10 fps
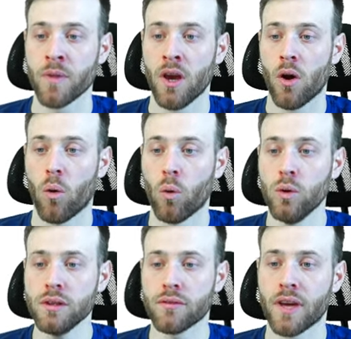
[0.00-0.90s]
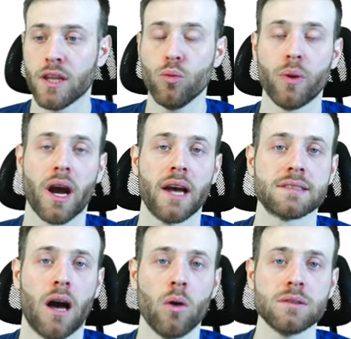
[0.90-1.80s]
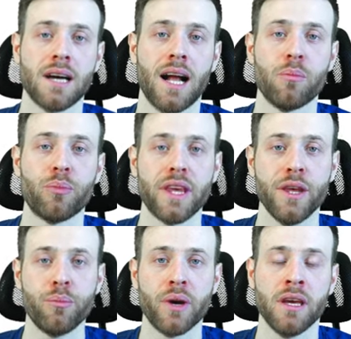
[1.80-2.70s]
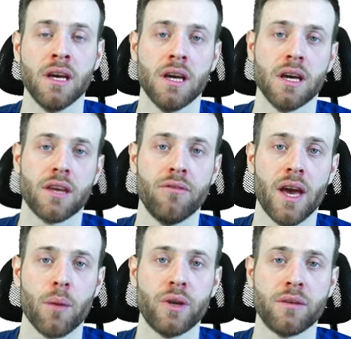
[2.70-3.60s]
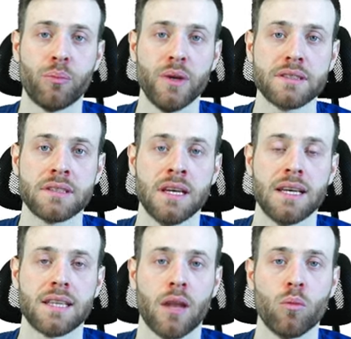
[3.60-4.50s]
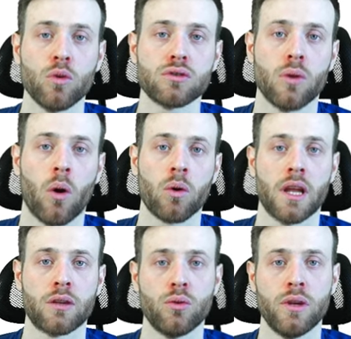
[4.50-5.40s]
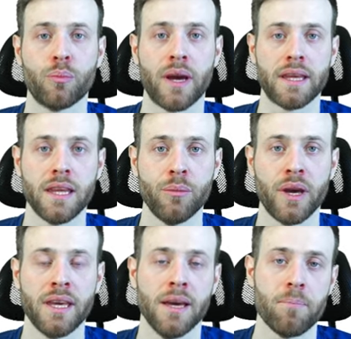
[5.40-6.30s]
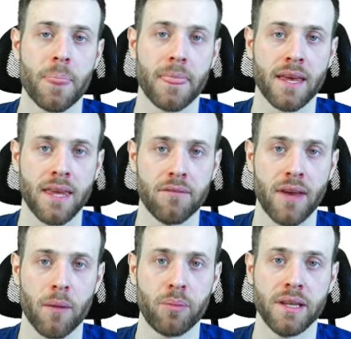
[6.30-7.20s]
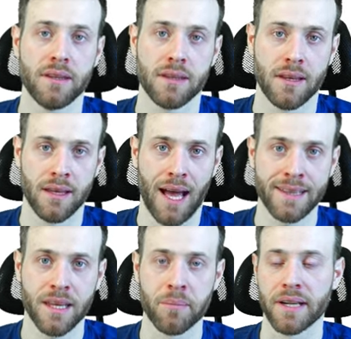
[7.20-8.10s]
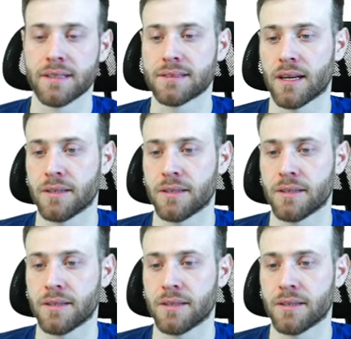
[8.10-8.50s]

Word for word: Und wenn du bereits außerhalb eBay gewerblich bist, dann musst du auch natürlich bei eBay gewerblich äh, angemeldet sein.